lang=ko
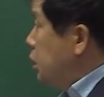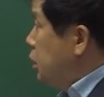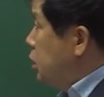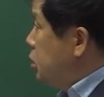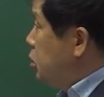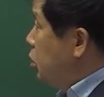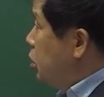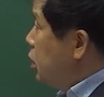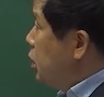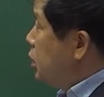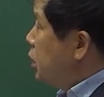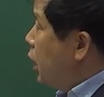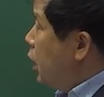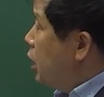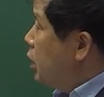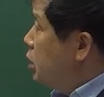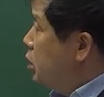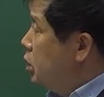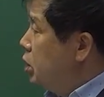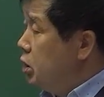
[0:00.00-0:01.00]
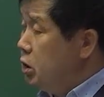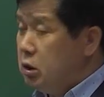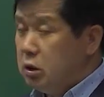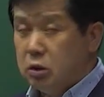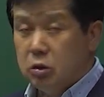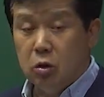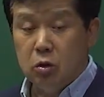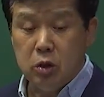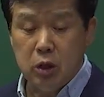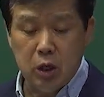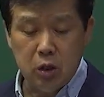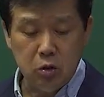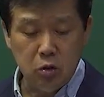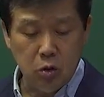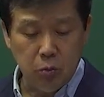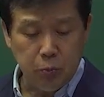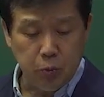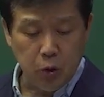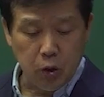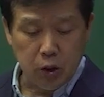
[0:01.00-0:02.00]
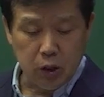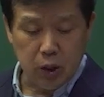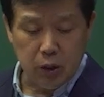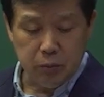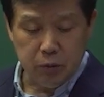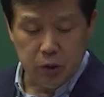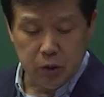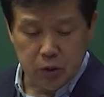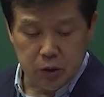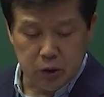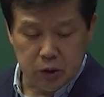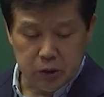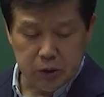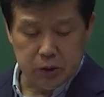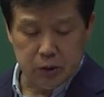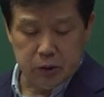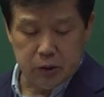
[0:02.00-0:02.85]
그래서 일단은 여기에서 보게 되면은